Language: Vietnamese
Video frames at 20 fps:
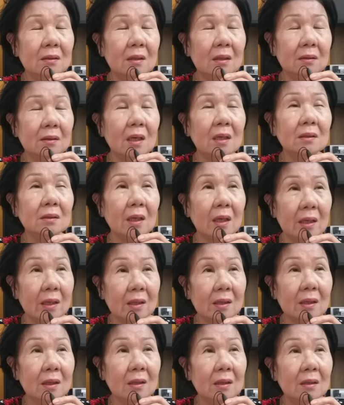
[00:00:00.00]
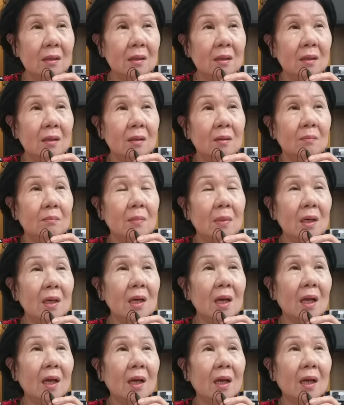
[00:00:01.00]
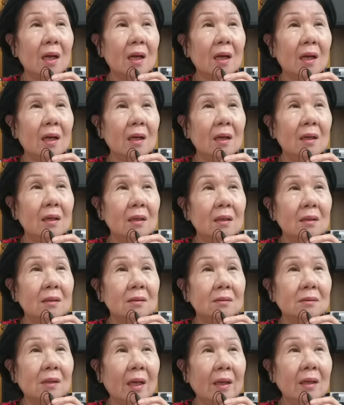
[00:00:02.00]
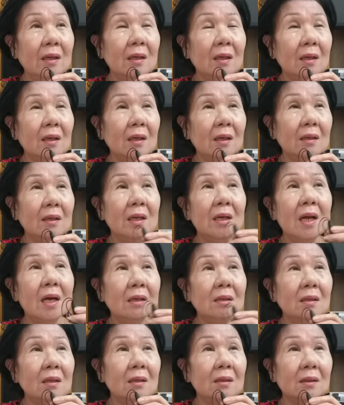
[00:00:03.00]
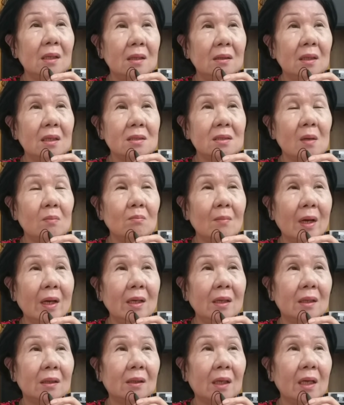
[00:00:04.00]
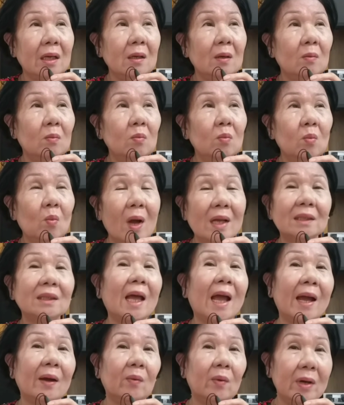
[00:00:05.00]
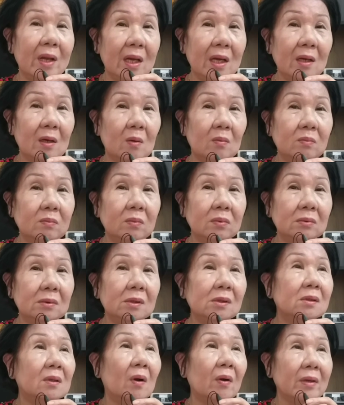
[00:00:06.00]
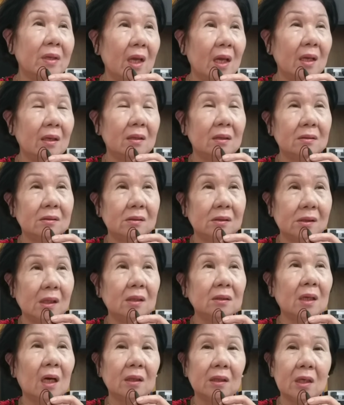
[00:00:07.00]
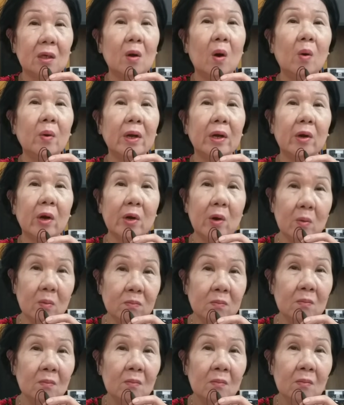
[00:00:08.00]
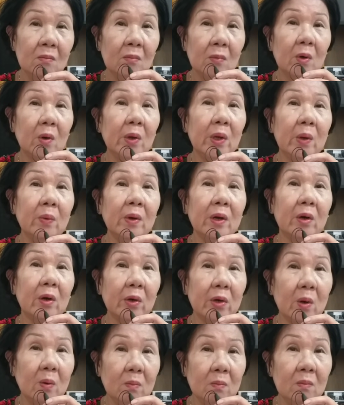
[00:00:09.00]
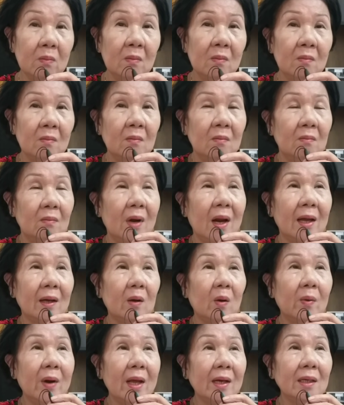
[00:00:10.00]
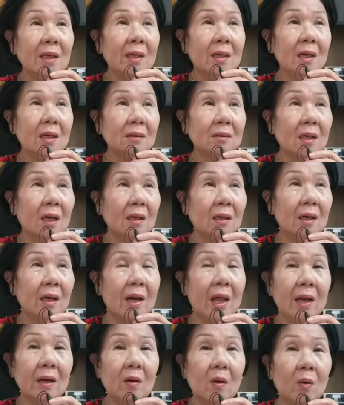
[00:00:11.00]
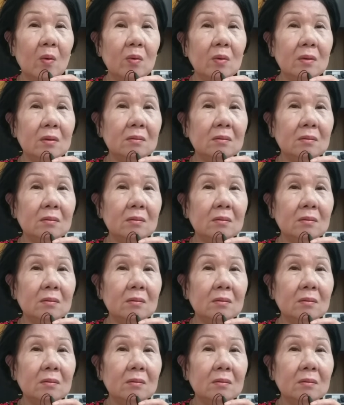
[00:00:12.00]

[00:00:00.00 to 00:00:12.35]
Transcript: Thanh Thiện á mới là thấy đi đến Tịnh Thất Sông Mây, thấy cũng hoang tàn quá đi, cũng chưa có gì. Sự thật thì cô này nói đúng, cô Hiếu này nói đúng, là cổ đang đi khất thực là để cổ